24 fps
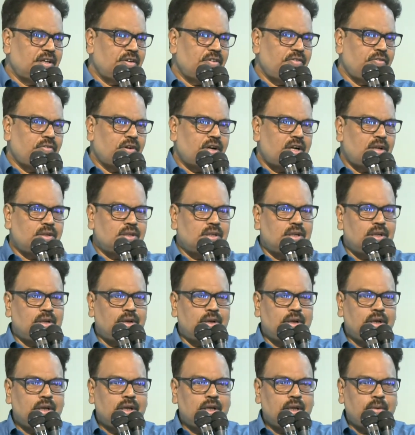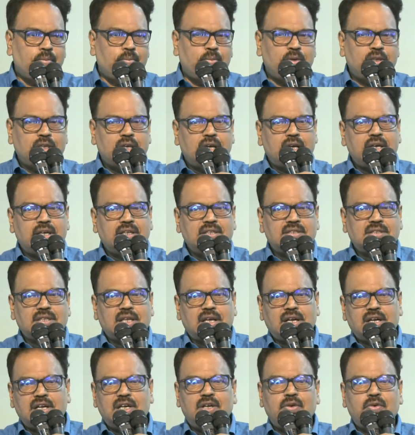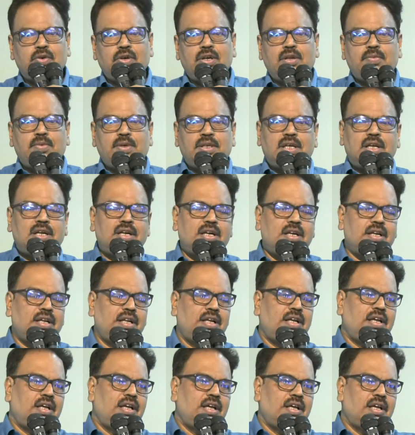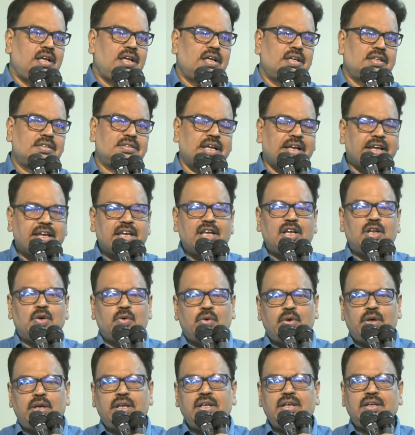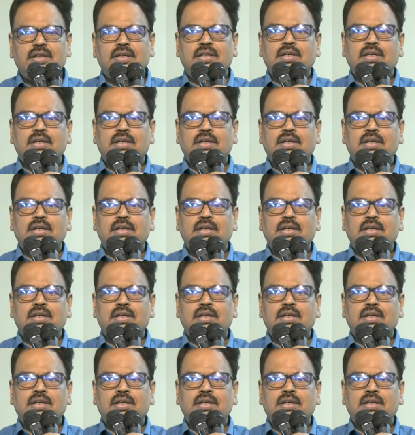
ఇవాళ మెజారిటీ స్థానంలో ఉండి మెజారిటీ సంఖ్యలో ఉండి